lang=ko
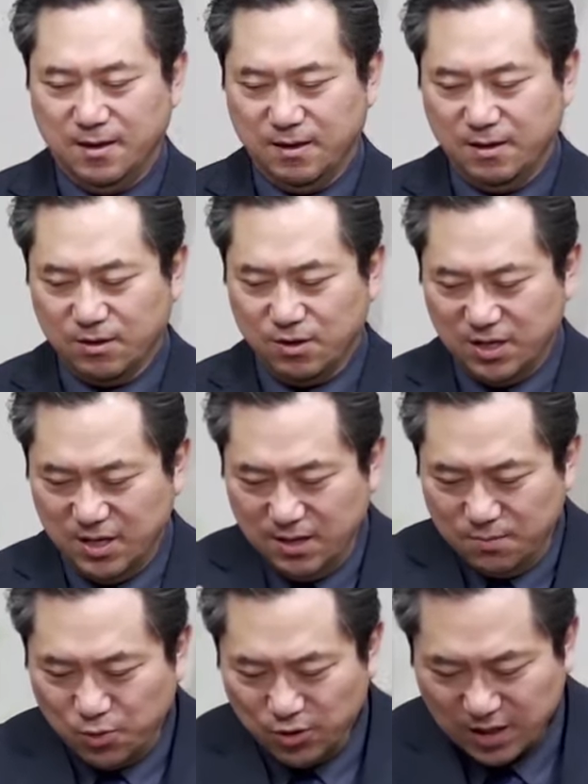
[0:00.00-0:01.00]
거기
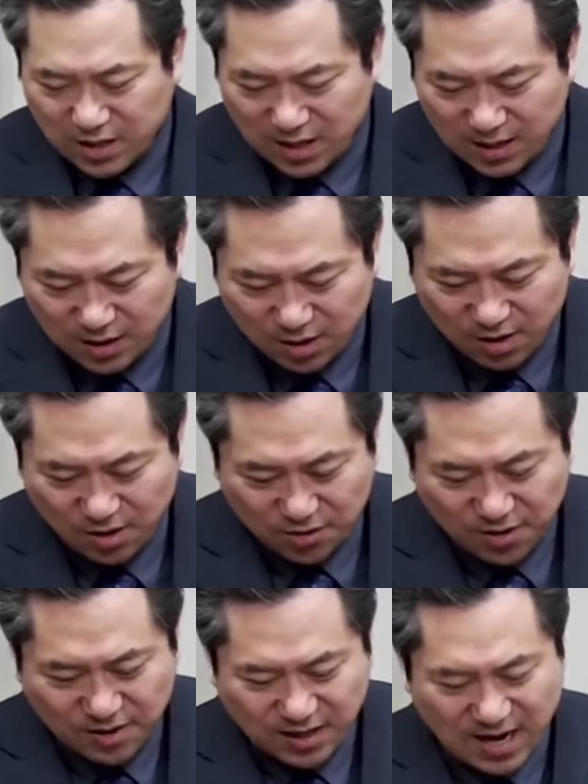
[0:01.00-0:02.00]
보니까
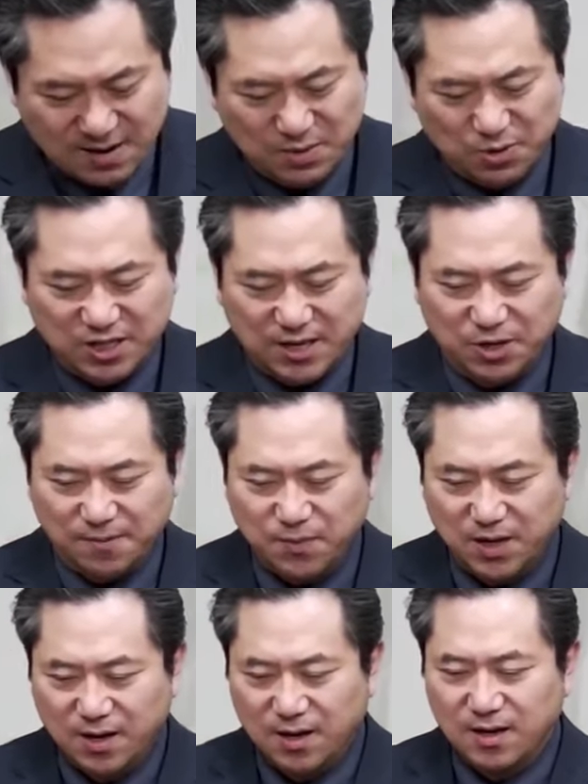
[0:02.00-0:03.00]
18개 암이 뭐냐면은
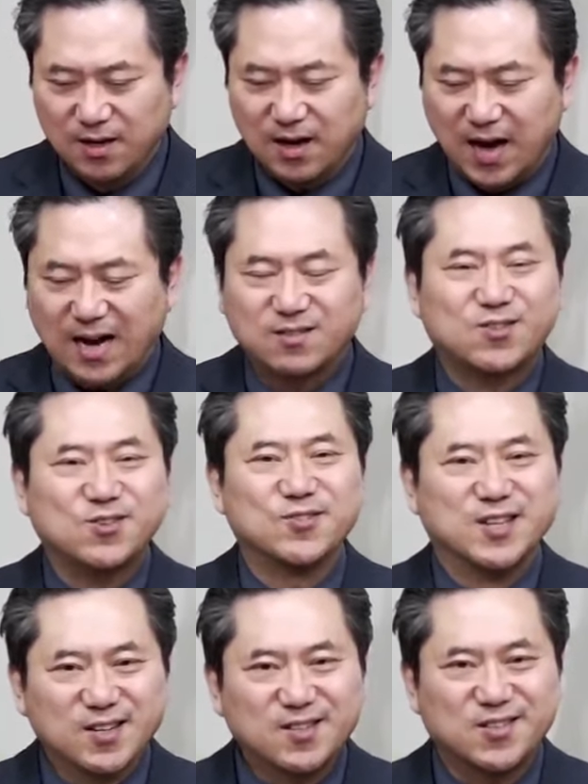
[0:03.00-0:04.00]
악성
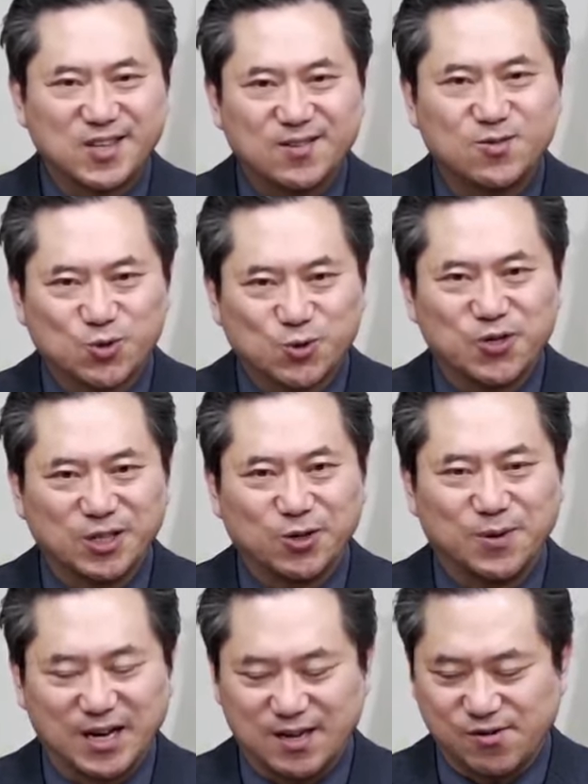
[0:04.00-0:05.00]
흑색종이 더
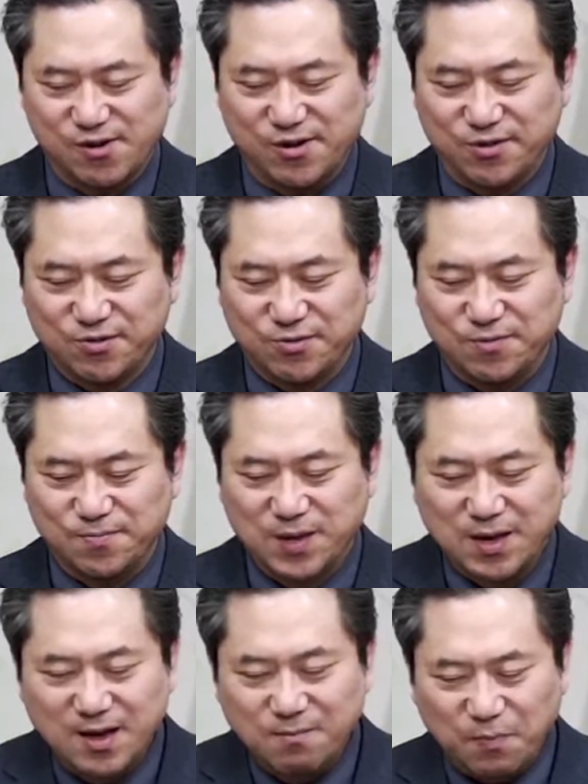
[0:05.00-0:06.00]
많이 걸렸고
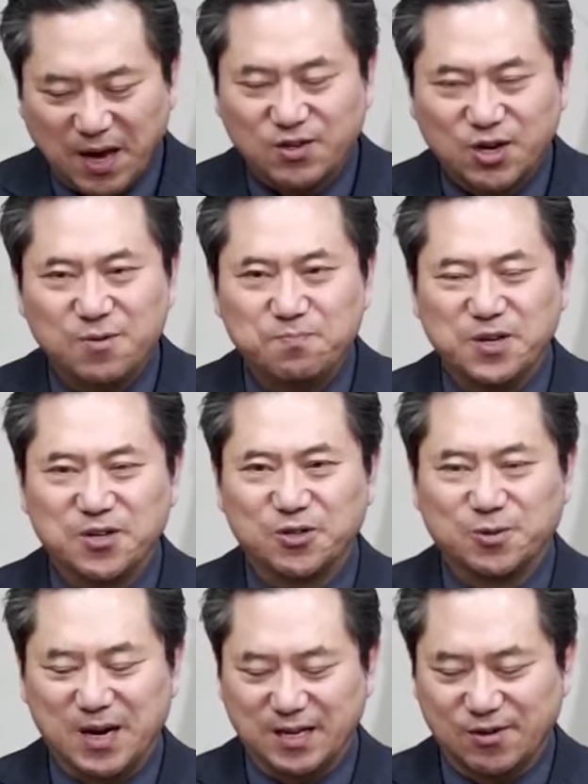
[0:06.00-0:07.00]
백혈병이 더
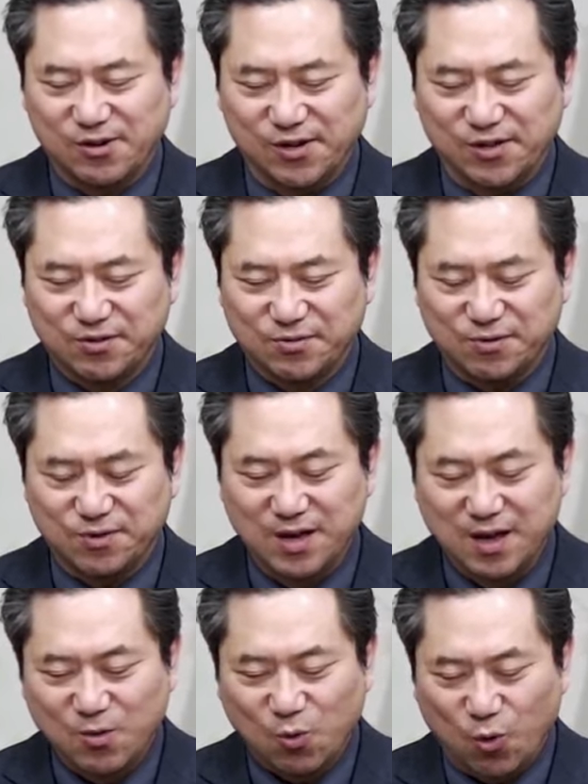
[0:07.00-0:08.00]
많이 걸렸고
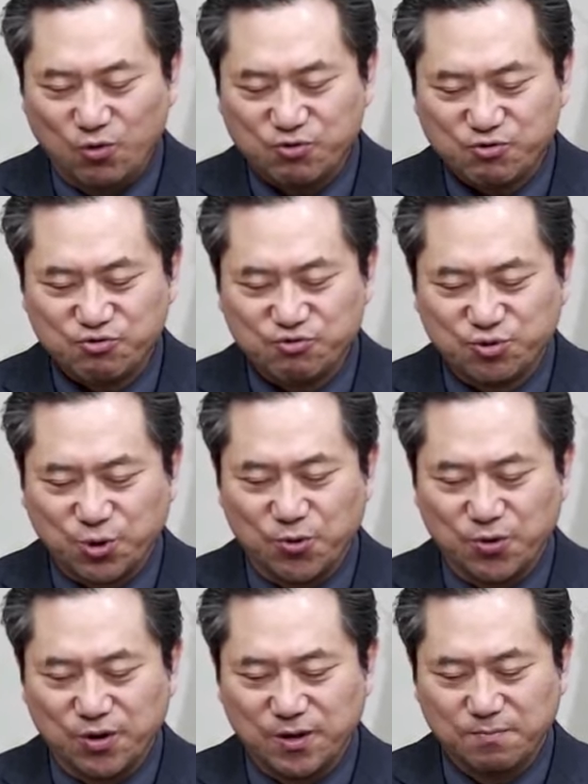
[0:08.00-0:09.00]

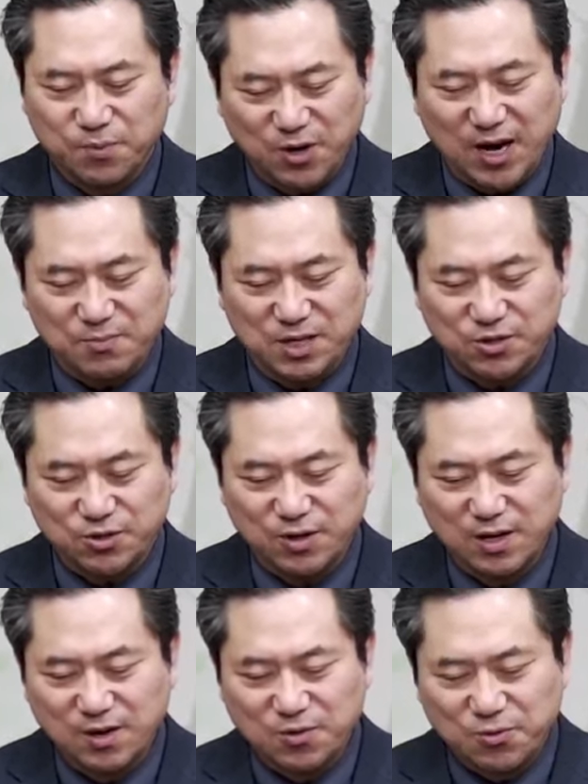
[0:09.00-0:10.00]
골수종, 뼈암이죠.
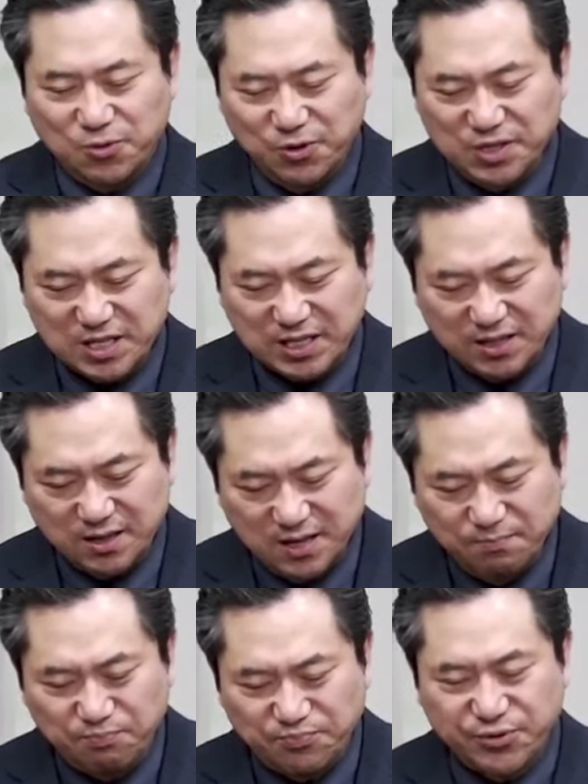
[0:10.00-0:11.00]
호지킨
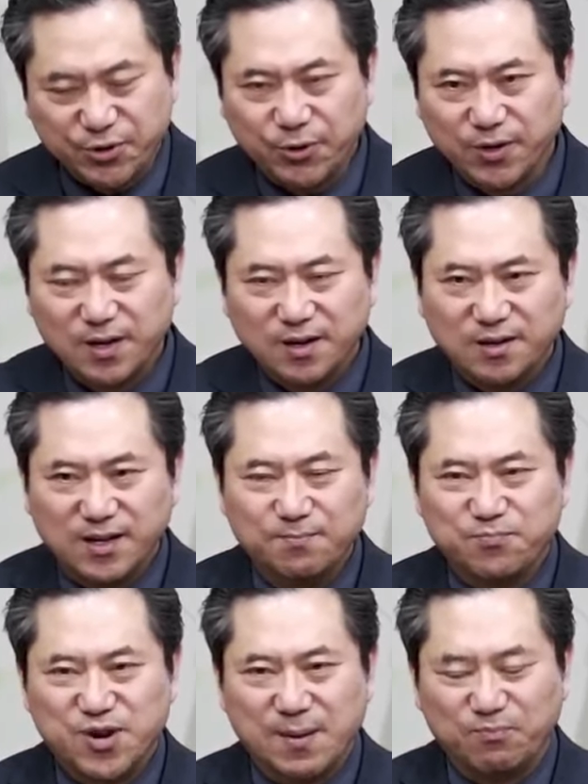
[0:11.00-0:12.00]
림프종,
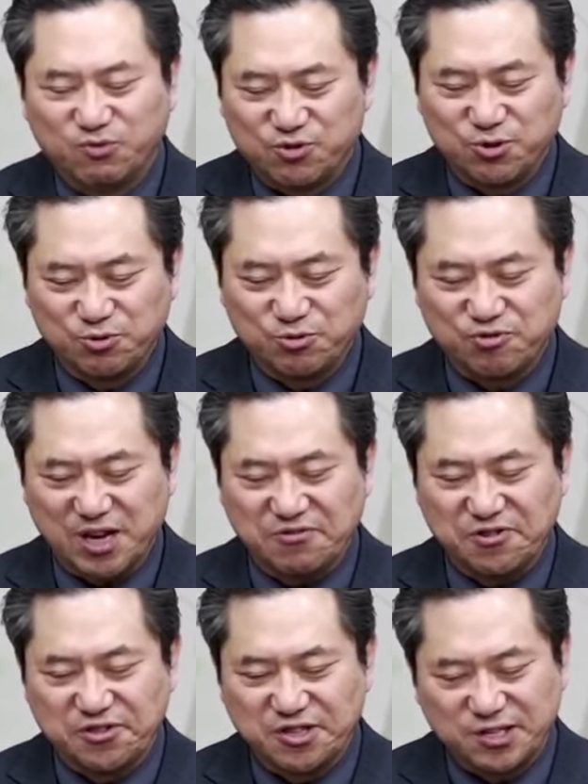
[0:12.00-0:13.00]
림프암 두 종류로
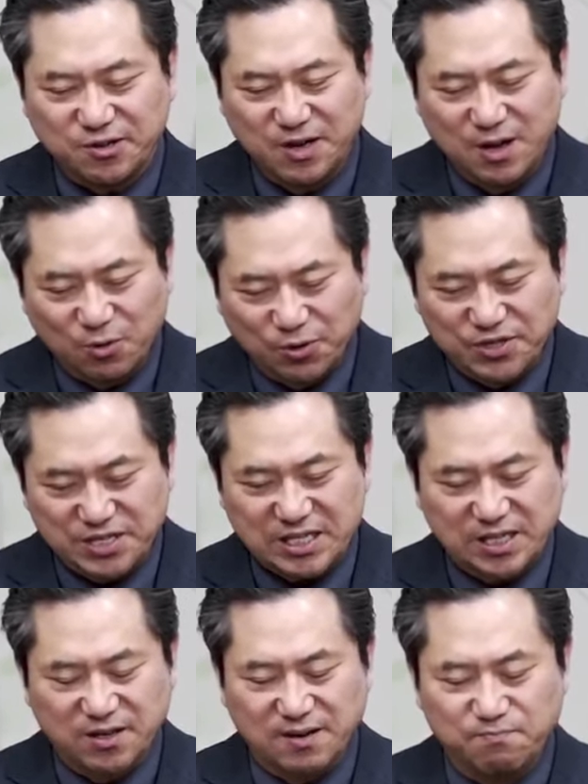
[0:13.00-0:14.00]
나뉘어지죠.
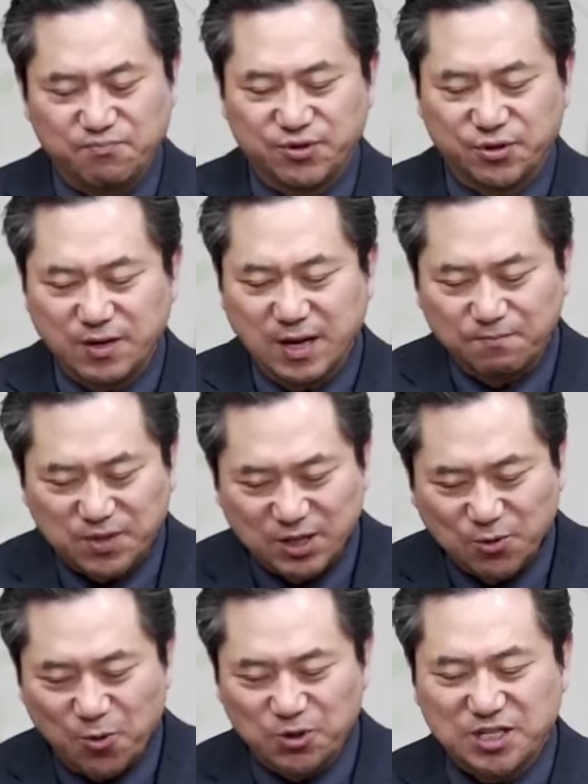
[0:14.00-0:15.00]
호지킨 림프종,
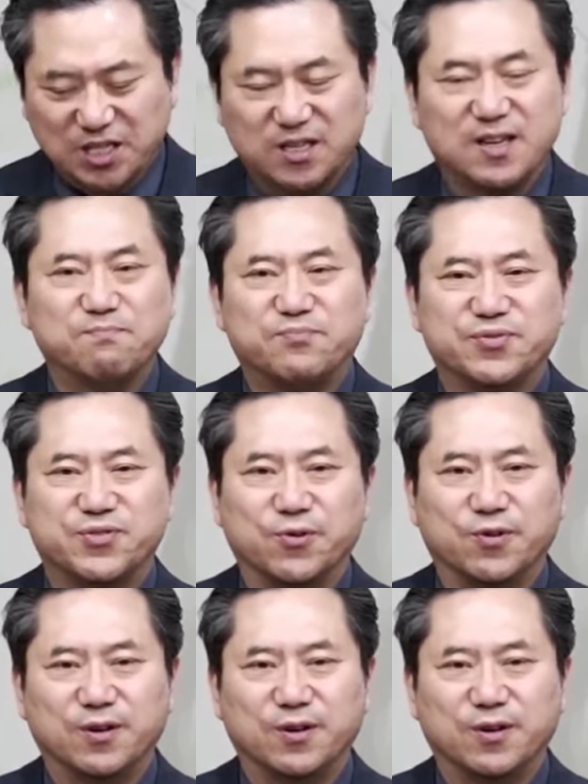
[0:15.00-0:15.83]
비호지킨 림프종.